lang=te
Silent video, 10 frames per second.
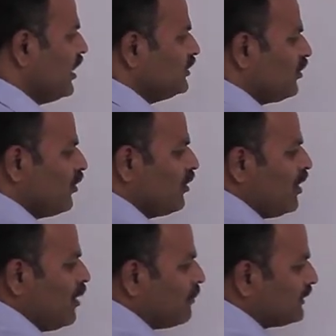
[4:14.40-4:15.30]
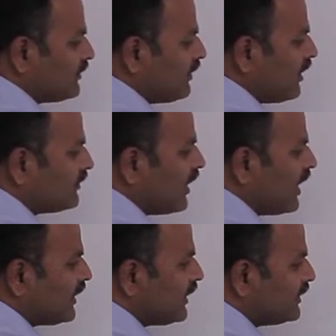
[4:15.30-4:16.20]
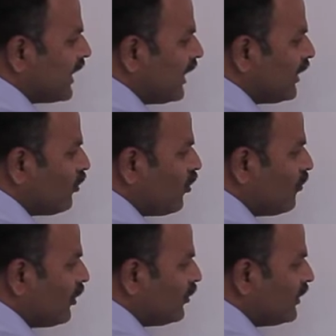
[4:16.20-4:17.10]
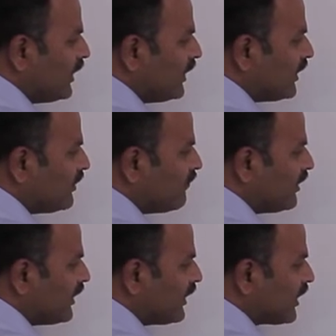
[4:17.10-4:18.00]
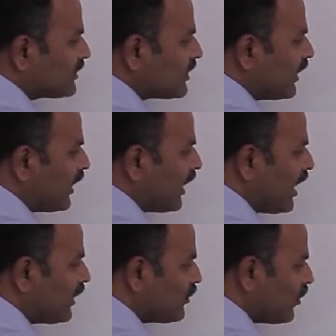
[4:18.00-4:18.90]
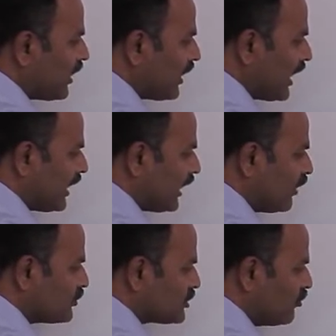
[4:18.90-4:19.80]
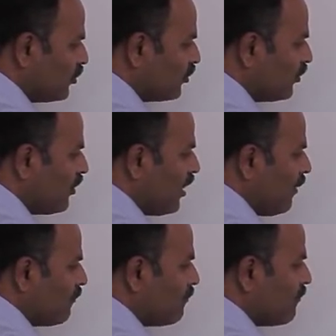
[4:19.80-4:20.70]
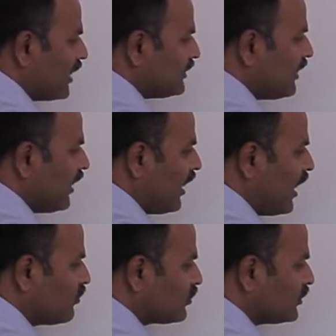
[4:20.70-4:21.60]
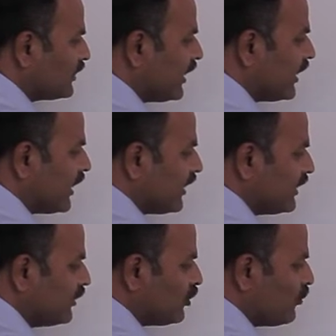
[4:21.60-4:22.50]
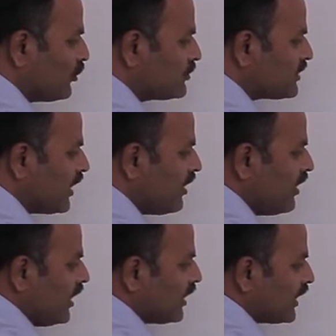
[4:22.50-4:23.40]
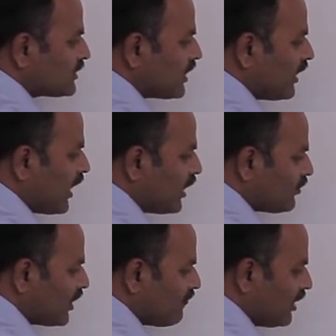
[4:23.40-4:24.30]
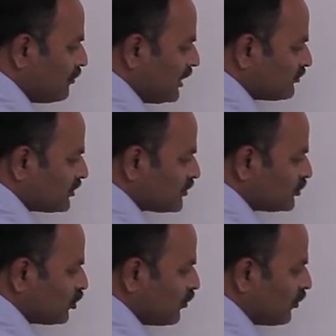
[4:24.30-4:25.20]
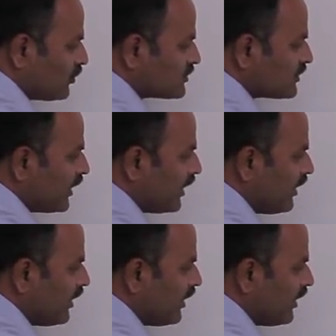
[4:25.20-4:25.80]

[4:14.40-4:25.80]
ఇందులో పత్రరంధ్రానికి దగ్గర లోపల ఉండేటటువంటి రక్షక కణాల యొక్క కనకవచము మందంగా ఉంటుంది దేనితో పోలిస్తే రక్ష కణాల యొక్క వెలుపలి త్వచముతో పోలిస్తే